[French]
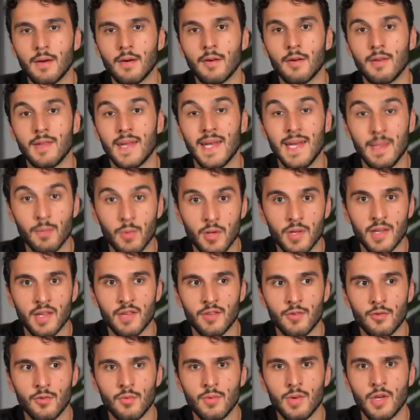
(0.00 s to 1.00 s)
euh,
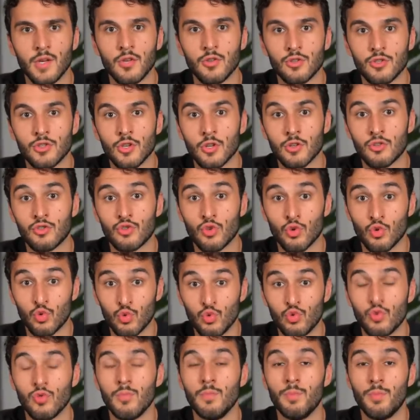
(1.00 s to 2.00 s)
d'alimentation et une sorte
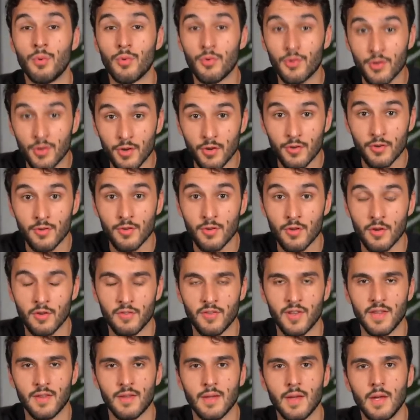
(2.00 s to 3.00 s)
surtout de bon sens. En
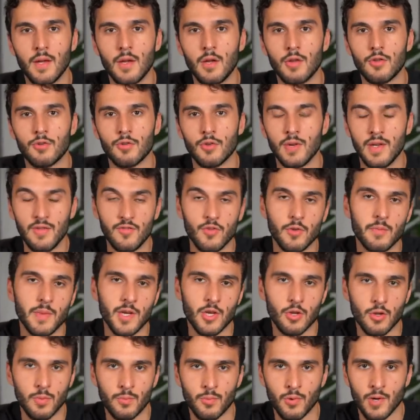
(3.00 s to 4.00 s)
fait, ce livre de
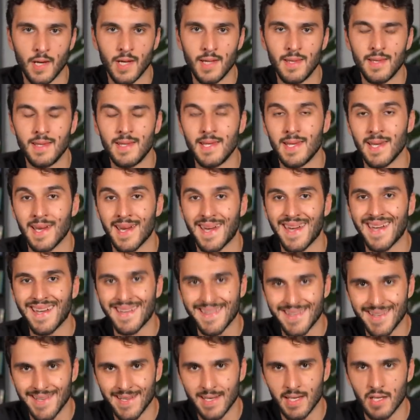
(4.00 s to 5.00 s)
Michael Pollan, il
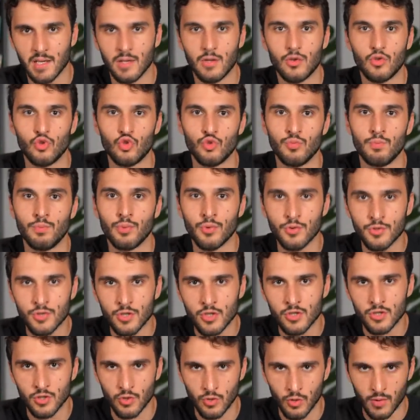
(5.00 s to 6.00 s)
réintègre du bon
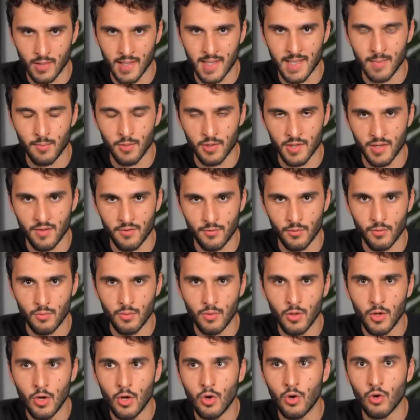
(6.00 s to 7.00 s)
sens dans notre alimentation
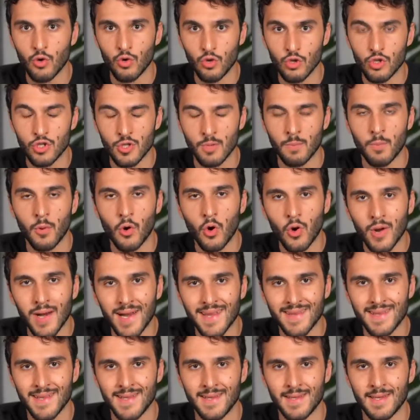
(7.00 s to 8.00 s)
au lieu de se prendre
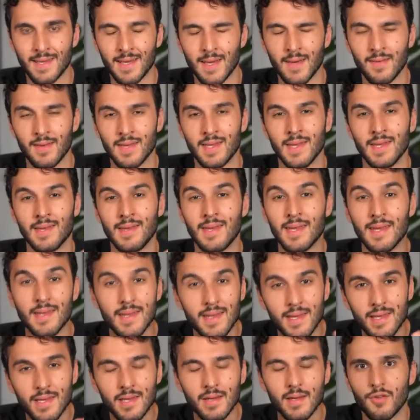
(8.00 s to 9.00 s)
la tête avec des
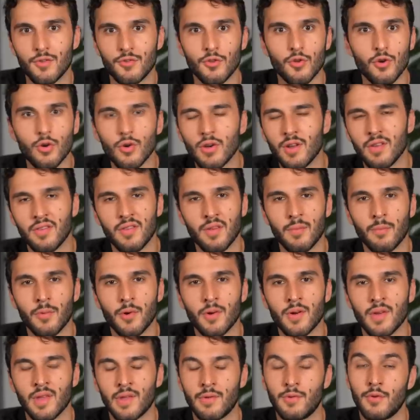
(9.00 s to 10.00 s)
techniques selon les
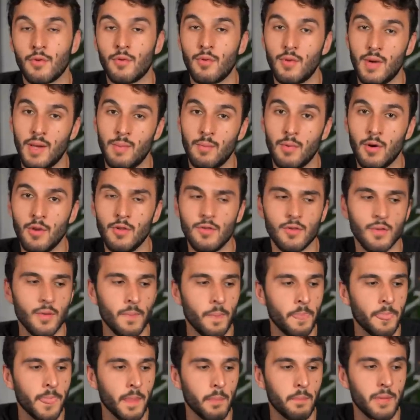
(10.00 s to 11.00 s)
époques et selon les modes.
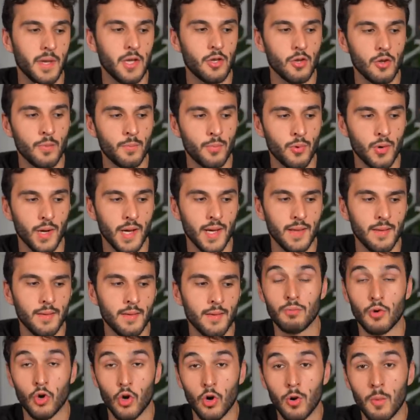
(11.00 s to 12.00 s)
Michael Pollan
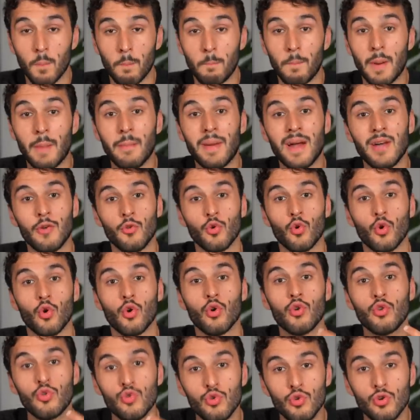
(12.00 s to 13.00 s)
prend pas mal de
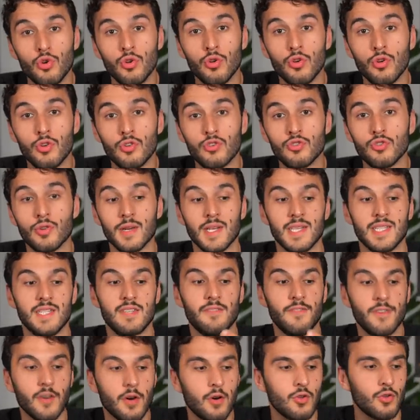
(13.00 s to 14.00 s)
recul sur les
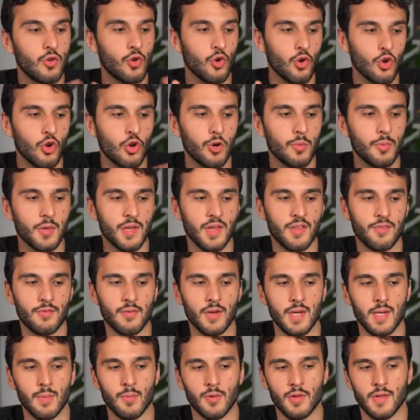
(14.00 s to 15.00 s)
différentes
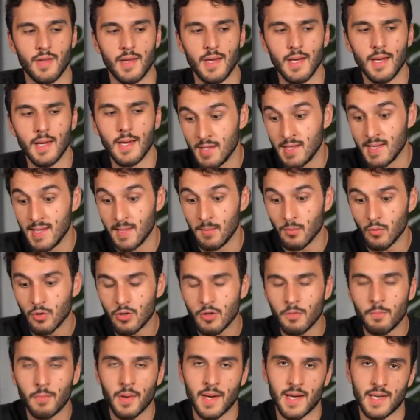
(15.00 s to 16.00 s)
recommandations alimentaires. Il
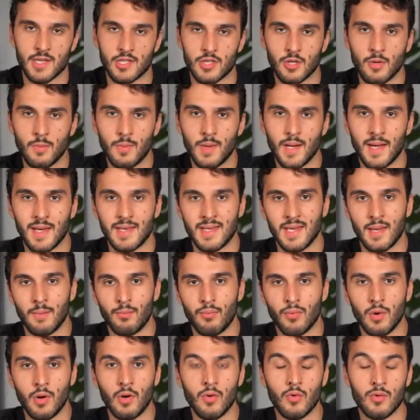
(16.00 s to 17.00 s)
démontre par exemple à quel
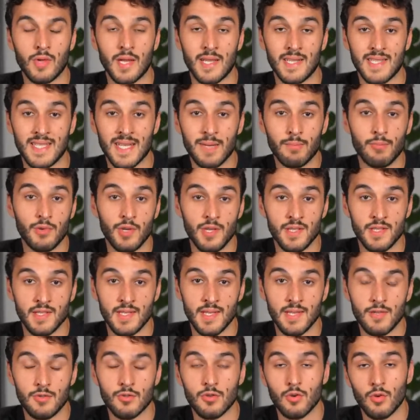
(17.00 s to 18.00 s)
point on a
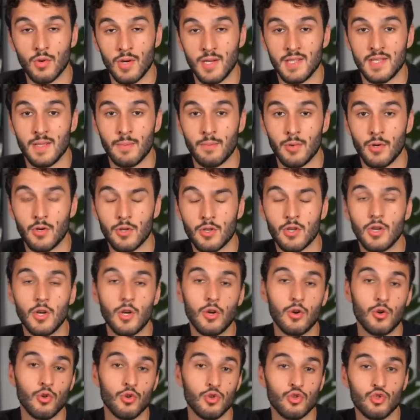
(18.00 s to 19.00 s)
diabolisé, selon les époques,
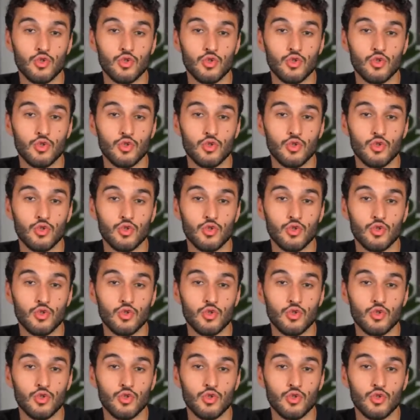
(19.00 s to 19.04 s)
le